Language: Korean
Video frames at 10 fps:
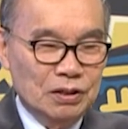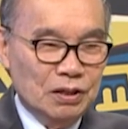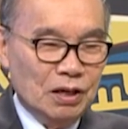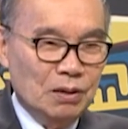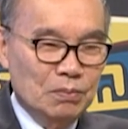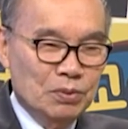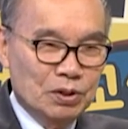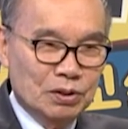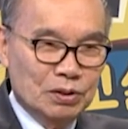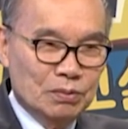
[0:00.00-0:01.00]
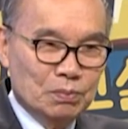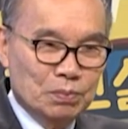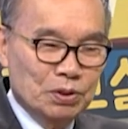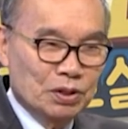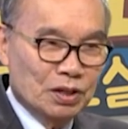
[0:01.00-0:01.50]
한 명은
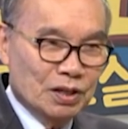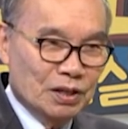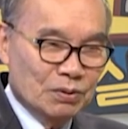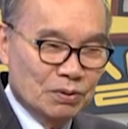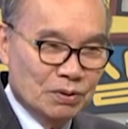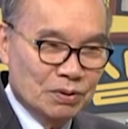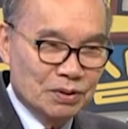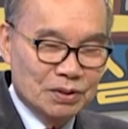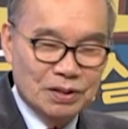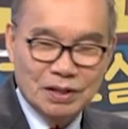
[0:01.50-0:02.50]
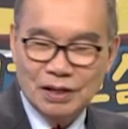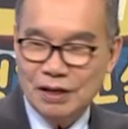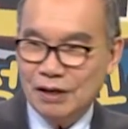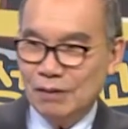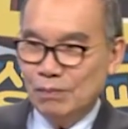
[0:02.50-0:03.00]
펴나가고
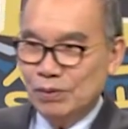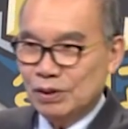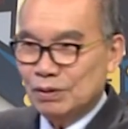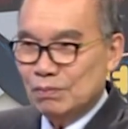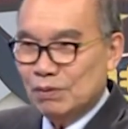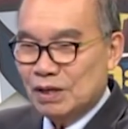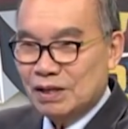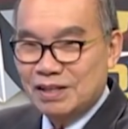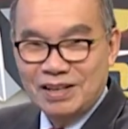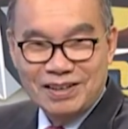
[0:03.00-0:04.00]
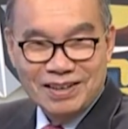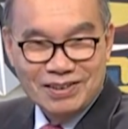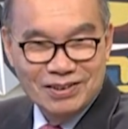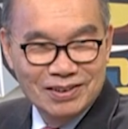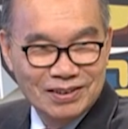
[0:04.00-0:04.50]
한 명은 말아
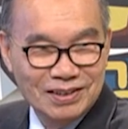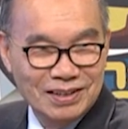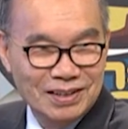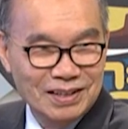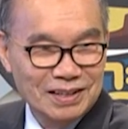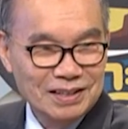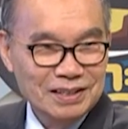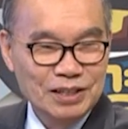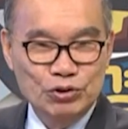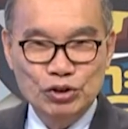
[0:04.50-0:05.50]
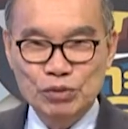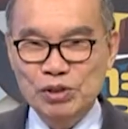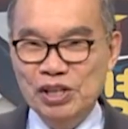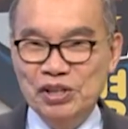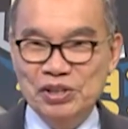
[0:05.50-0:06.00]
들어가고
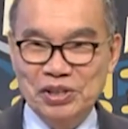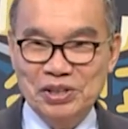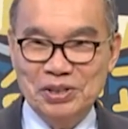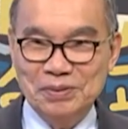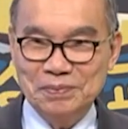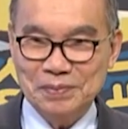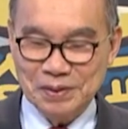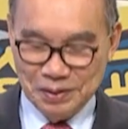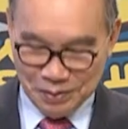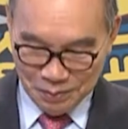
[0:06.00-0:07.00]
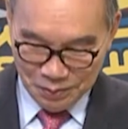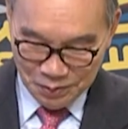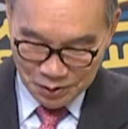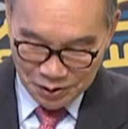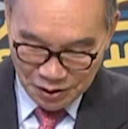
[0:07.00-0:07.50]
예수님이 읽는 거예요.
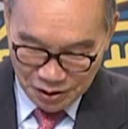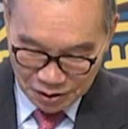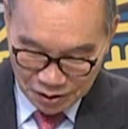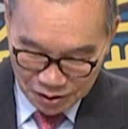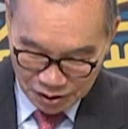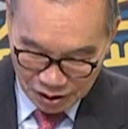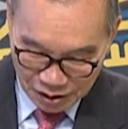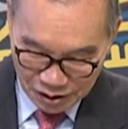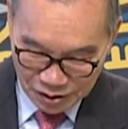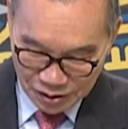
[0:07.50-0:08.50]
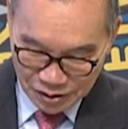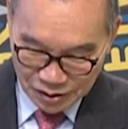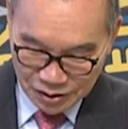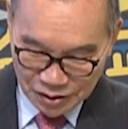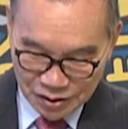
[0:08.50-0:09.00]
어디 읽었느냐?
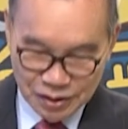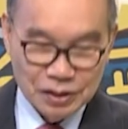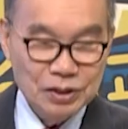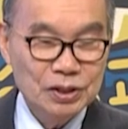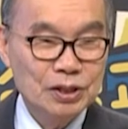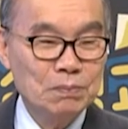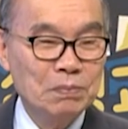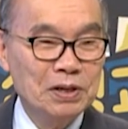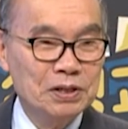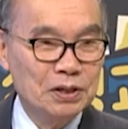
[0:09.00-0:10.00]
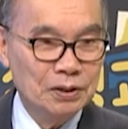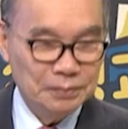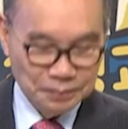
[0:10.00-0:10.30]
18절.